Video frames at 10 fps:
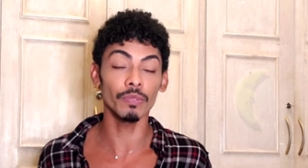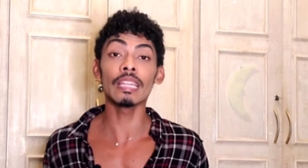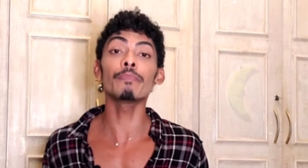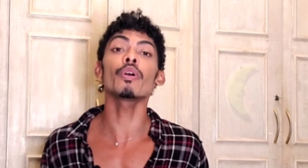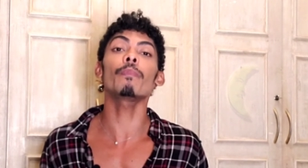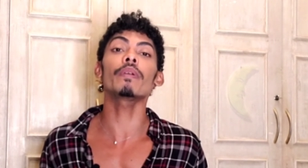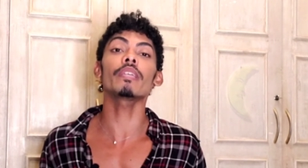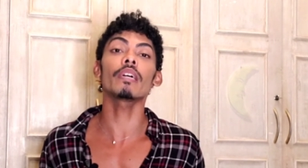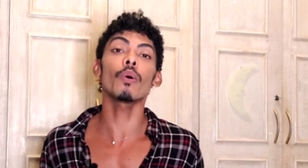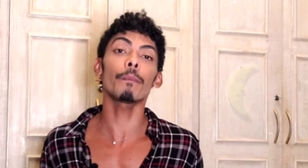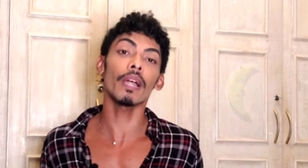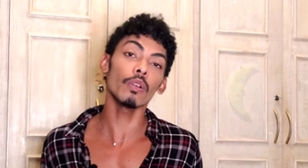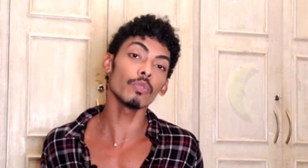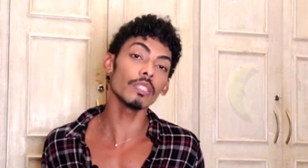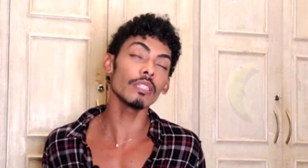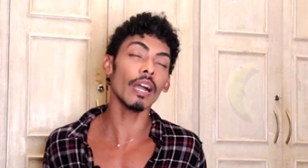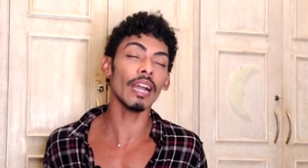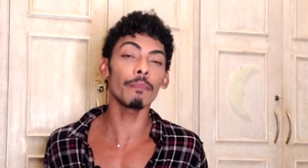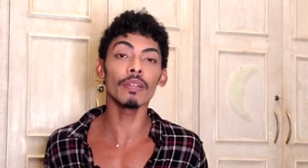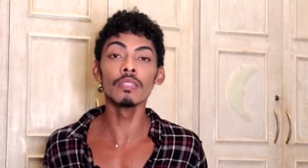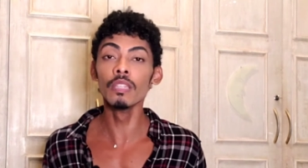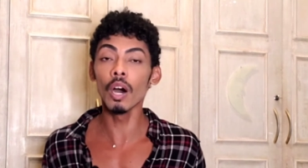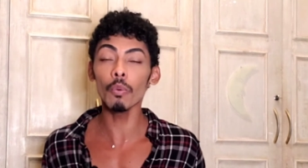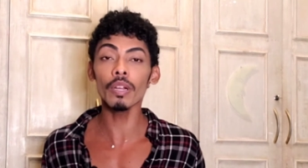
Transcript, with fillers: Na minha opinião, a Parlux acaba não